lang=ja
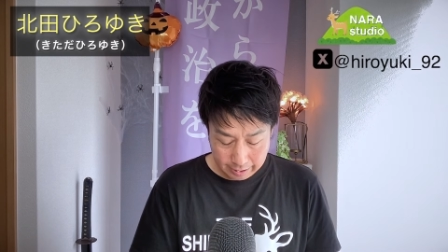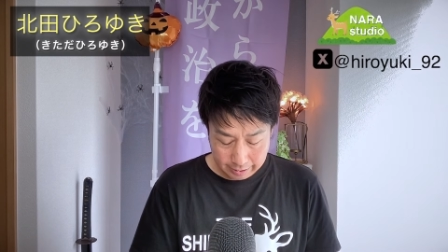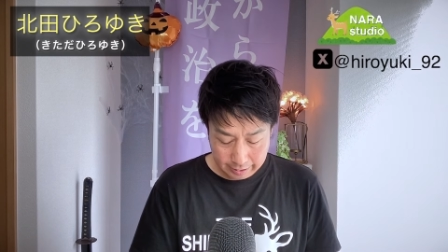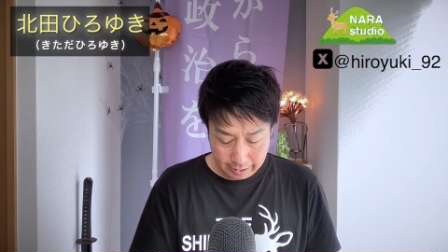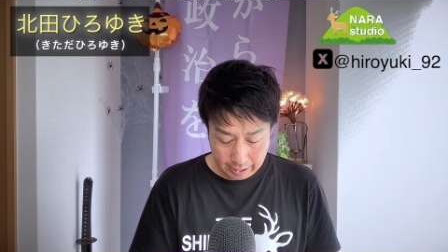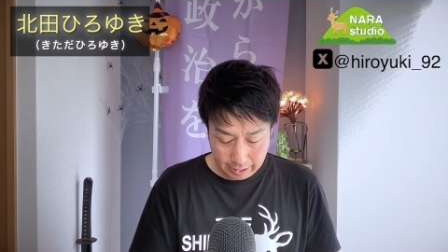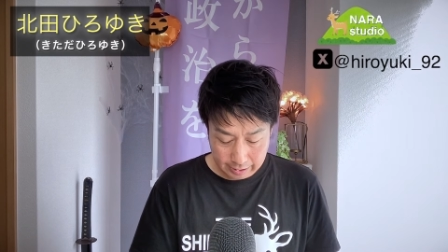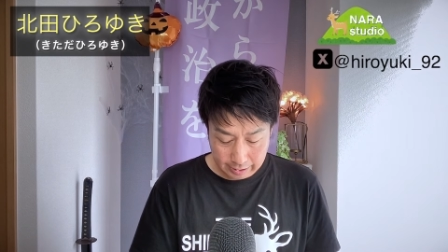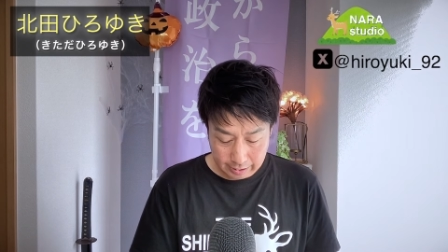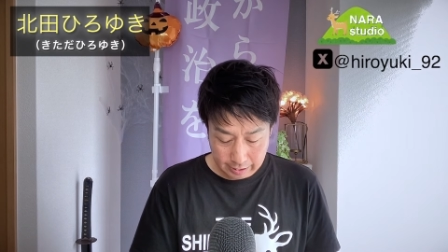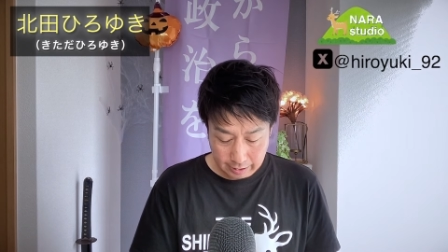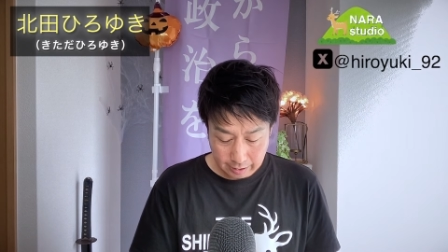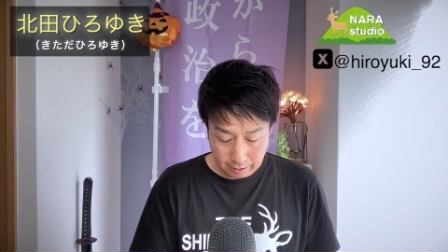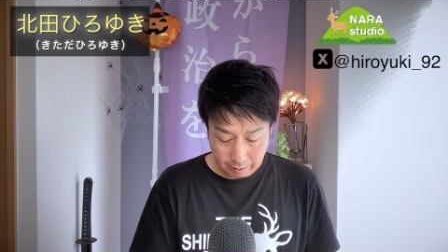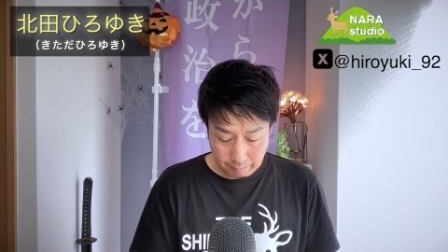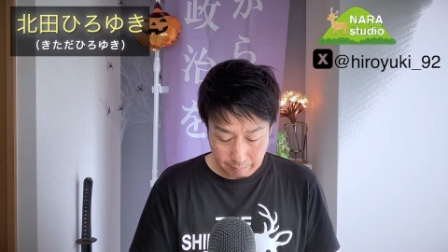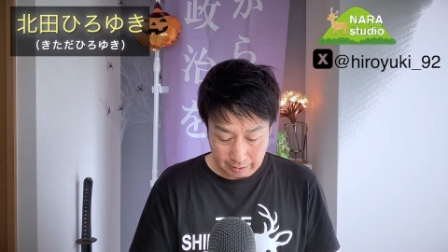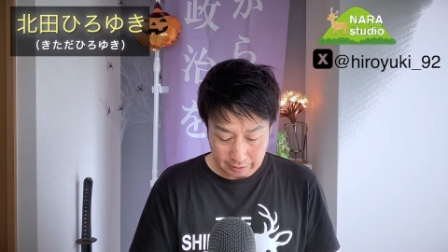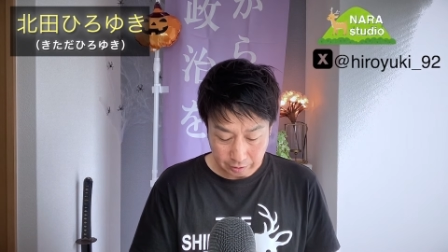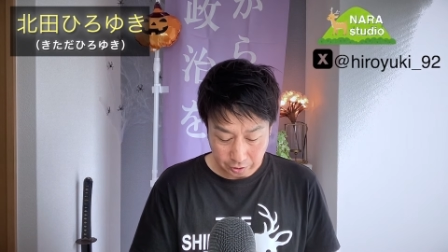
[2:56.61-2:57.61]
やはり、
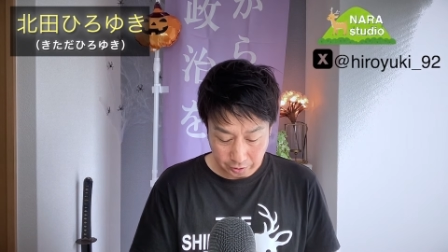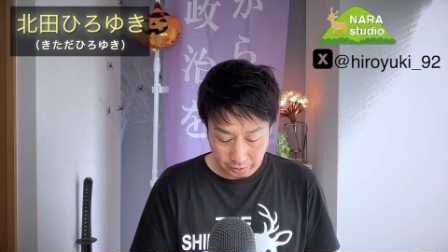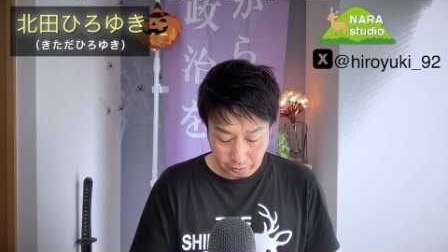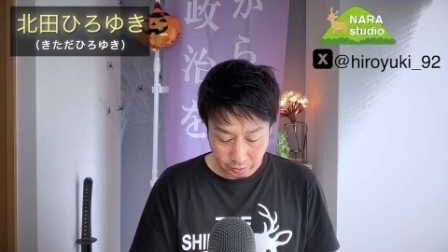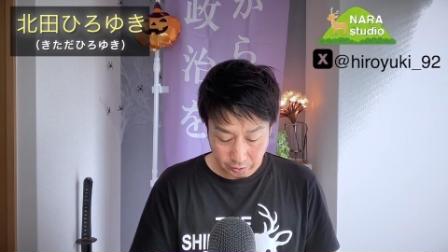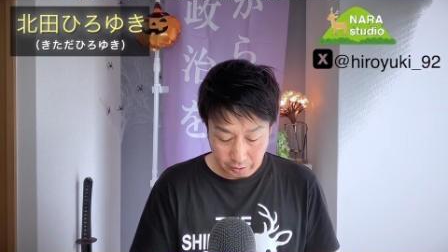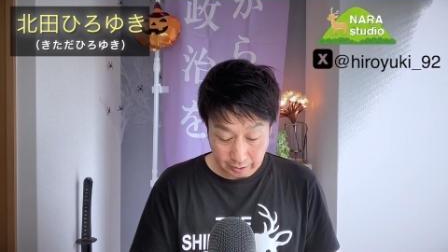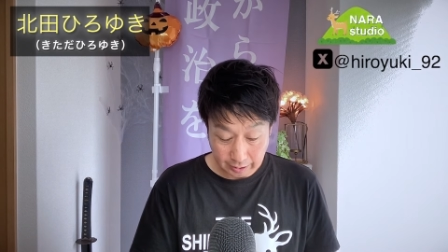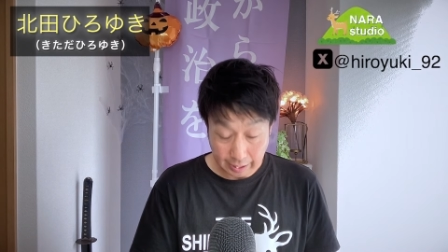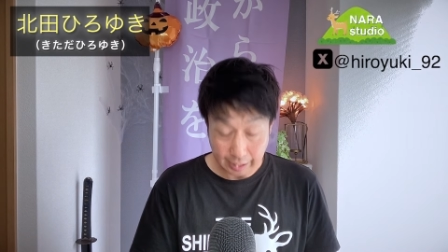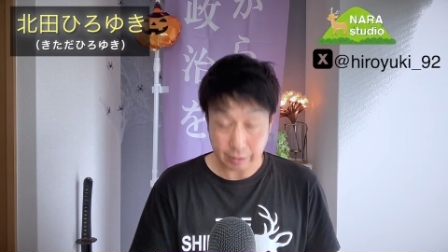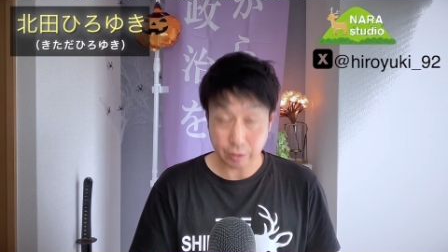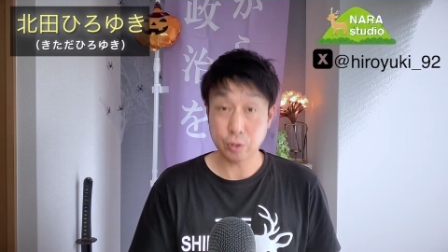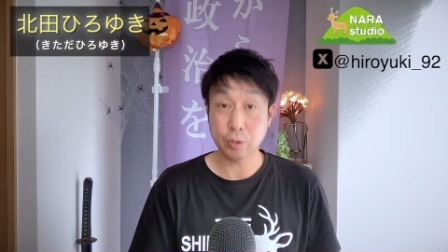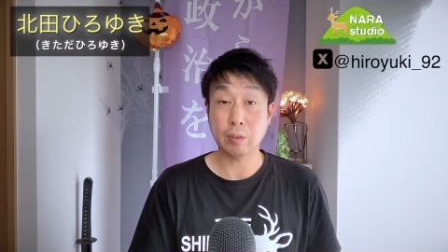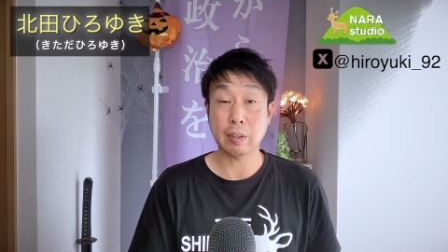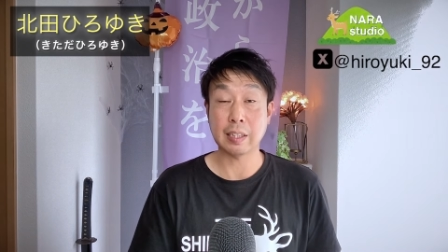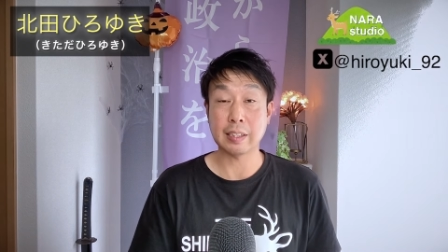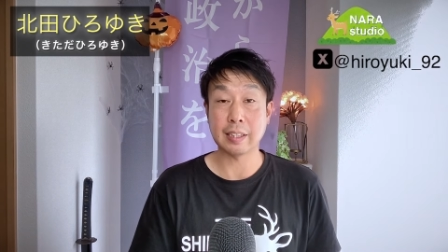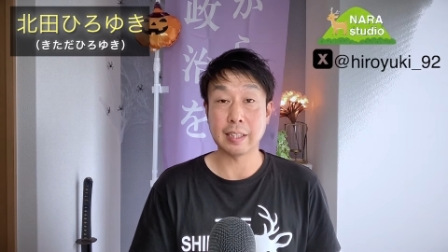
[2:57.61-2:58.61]
まあ、次の世代の
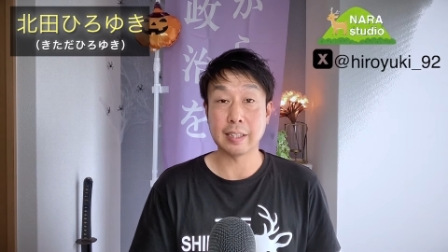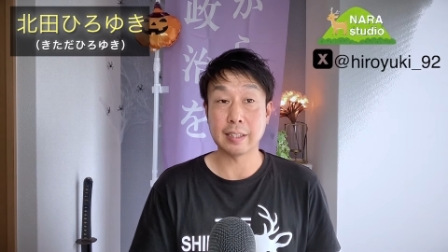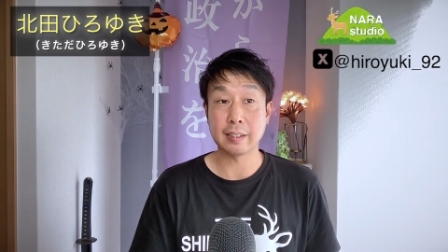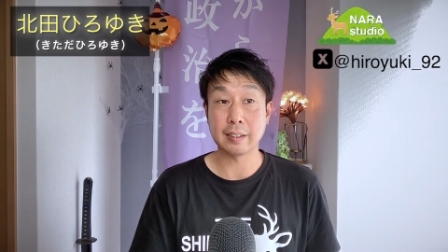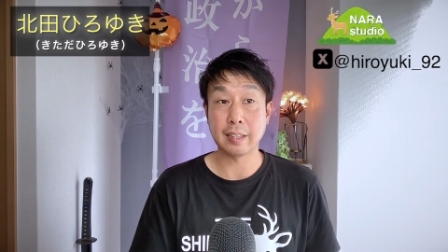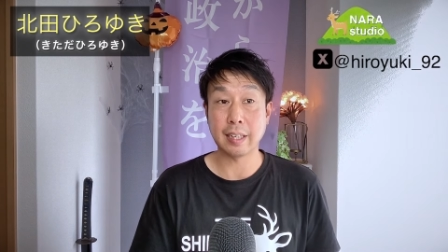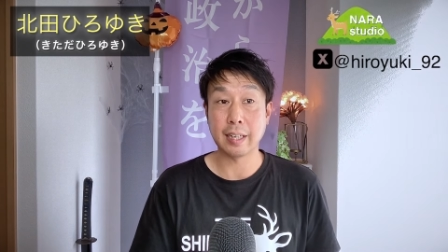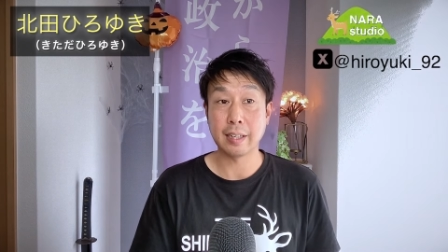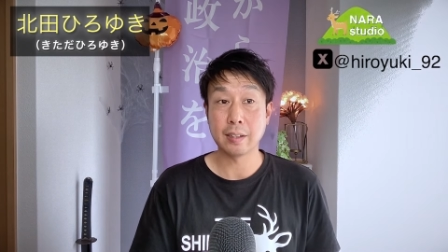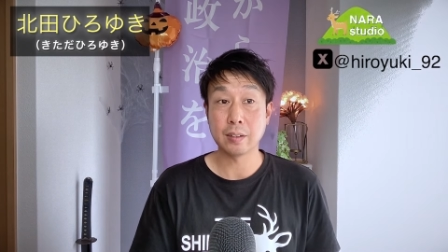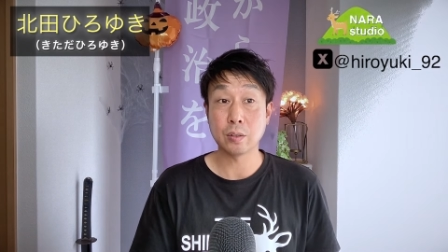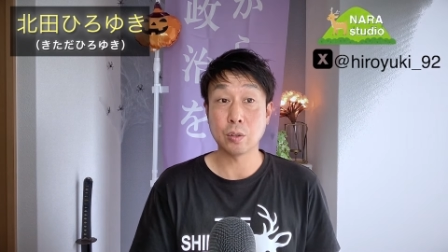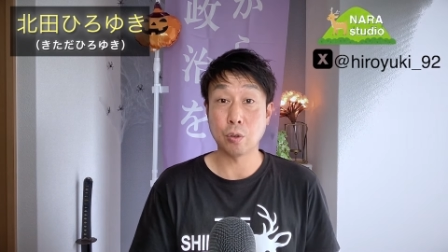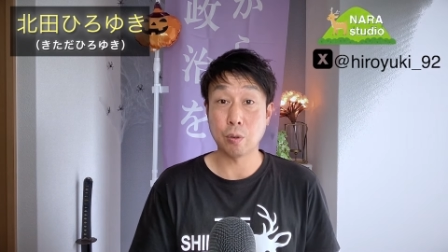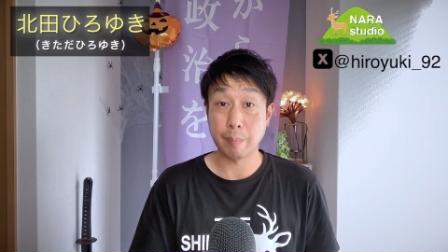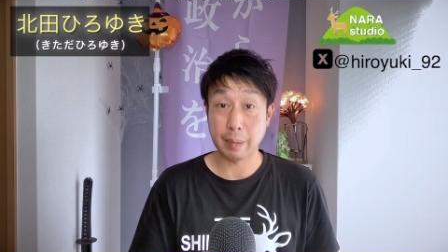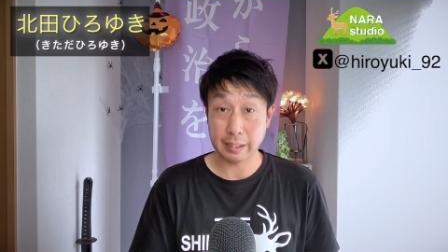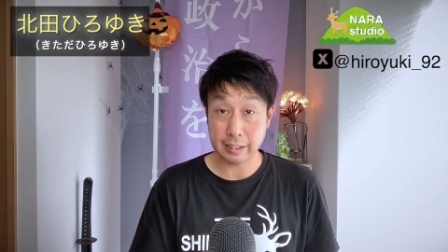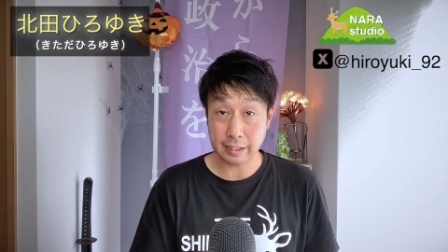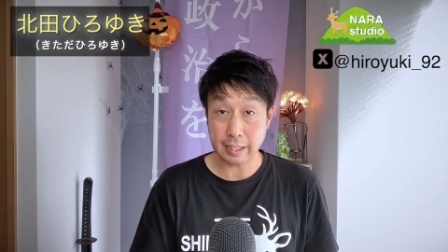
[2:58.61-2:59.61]
人たちがですね、そ
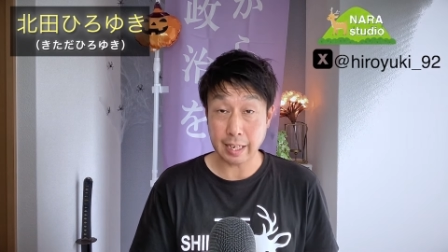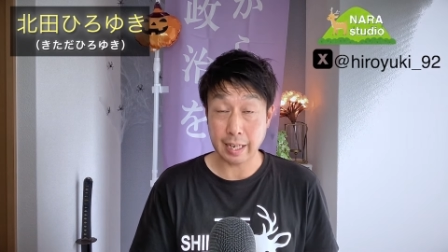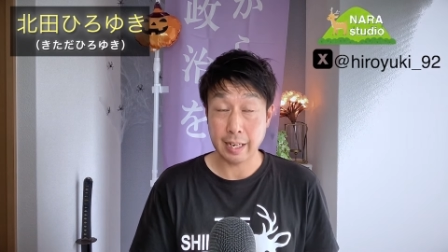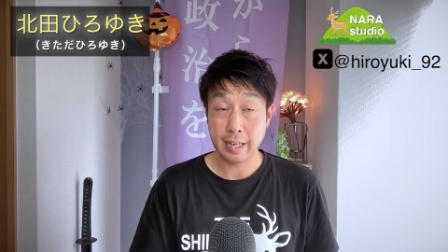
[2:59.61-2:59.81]
の町で